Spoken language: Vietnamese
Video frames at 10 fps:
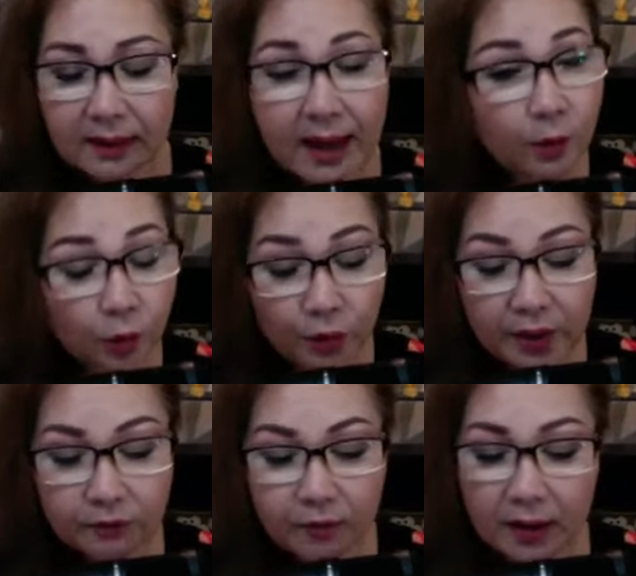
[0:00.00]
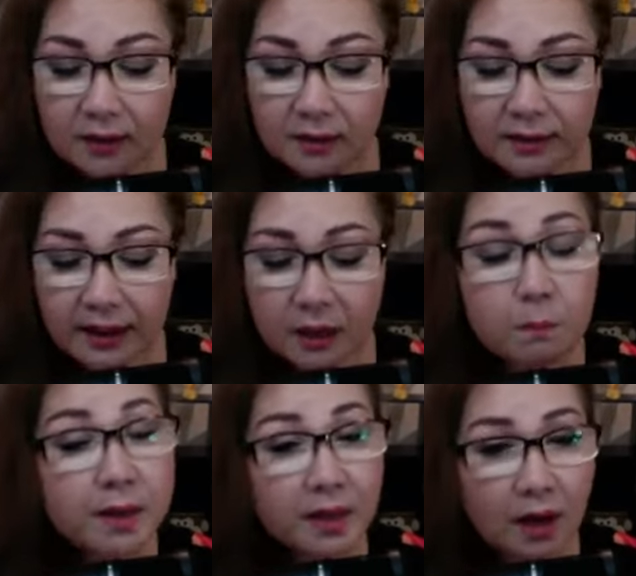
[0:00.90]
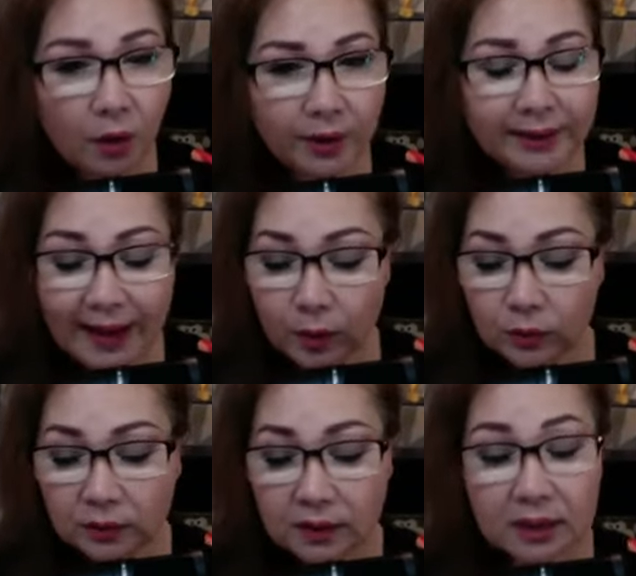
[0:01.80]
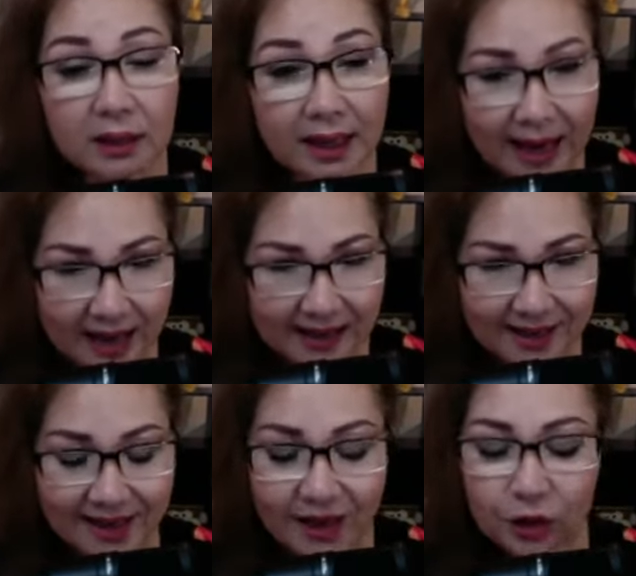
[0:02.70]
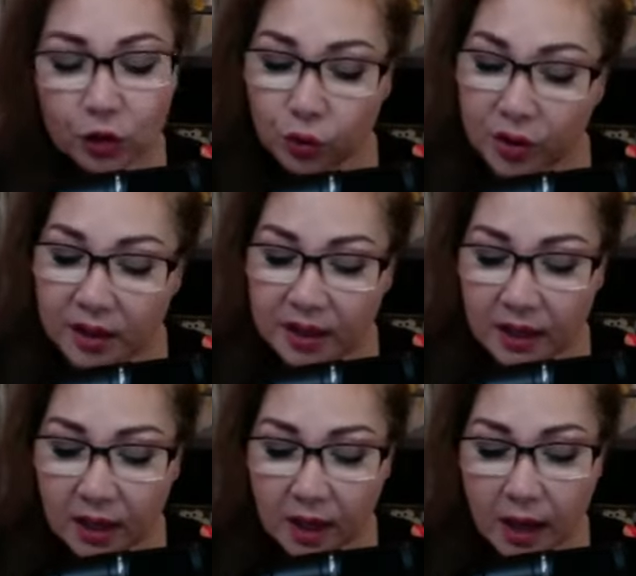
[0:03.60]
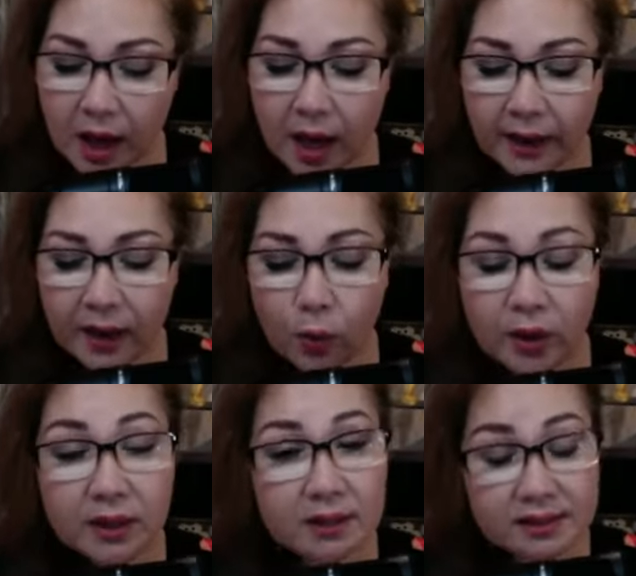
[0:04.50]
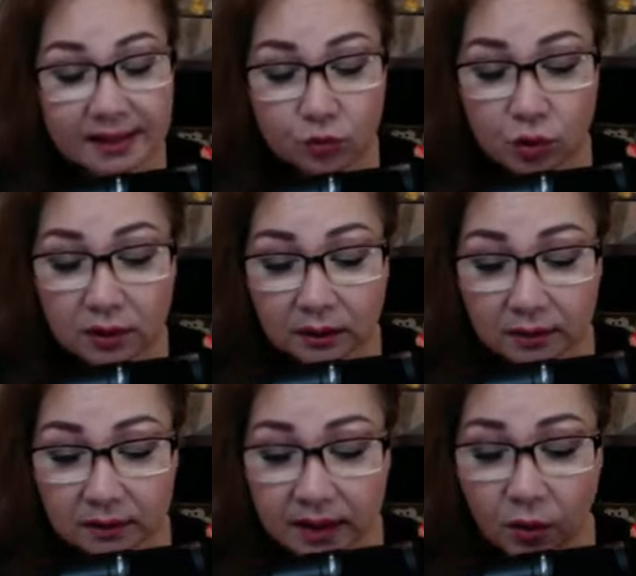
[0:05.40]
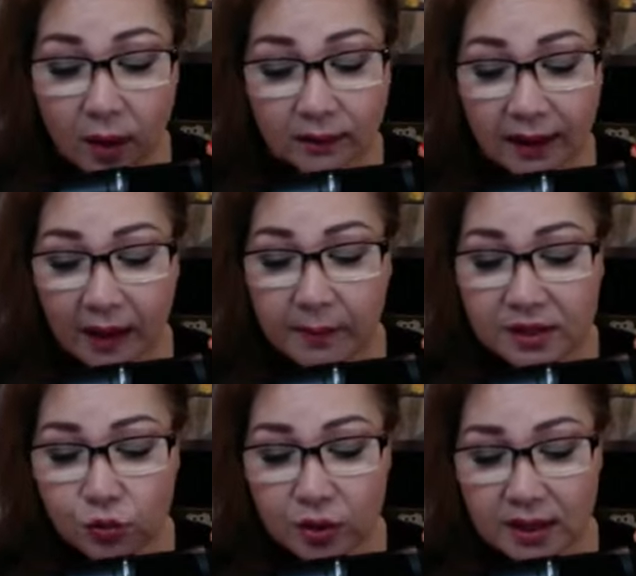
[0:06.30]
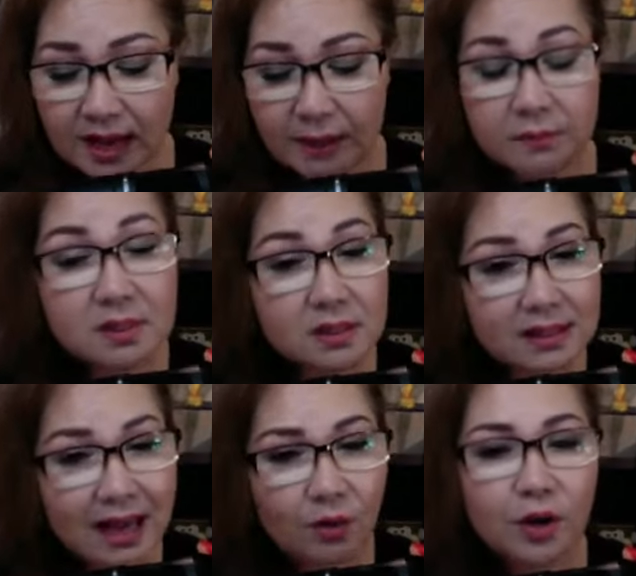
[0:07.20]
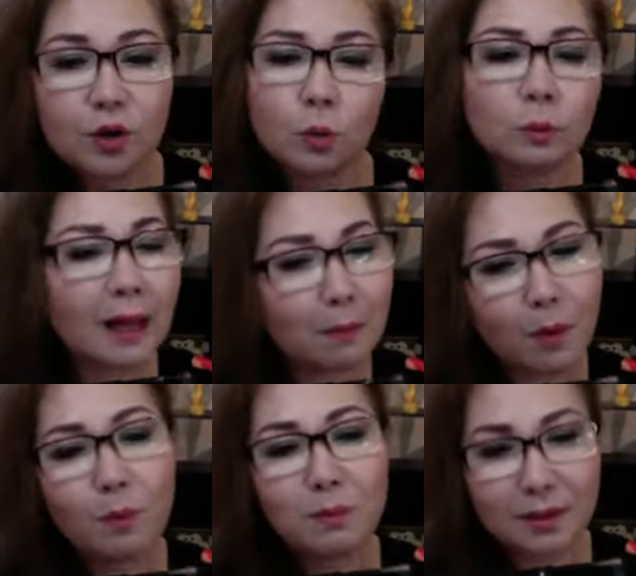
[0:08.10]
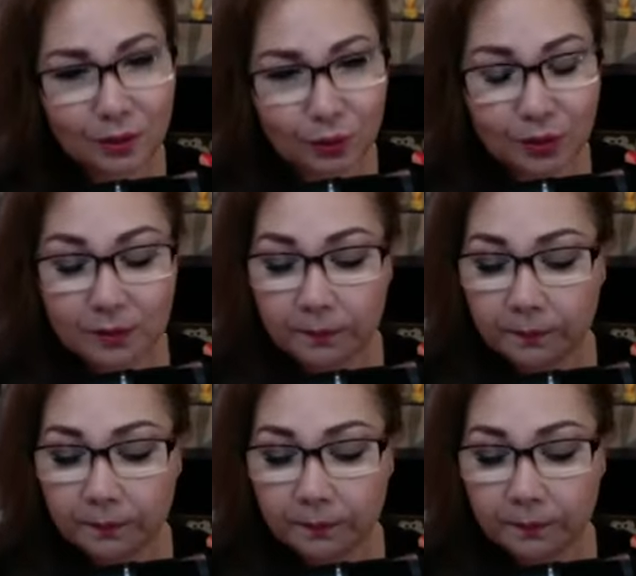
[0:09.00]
hyaluronic và lượng này nó biến đổi theo từng ngày. Tuy nhiên, cái quy trình sản xuất tự nhiên của cơ thể bị suy giảm sau khi chúng ta bốn mươi tuổi.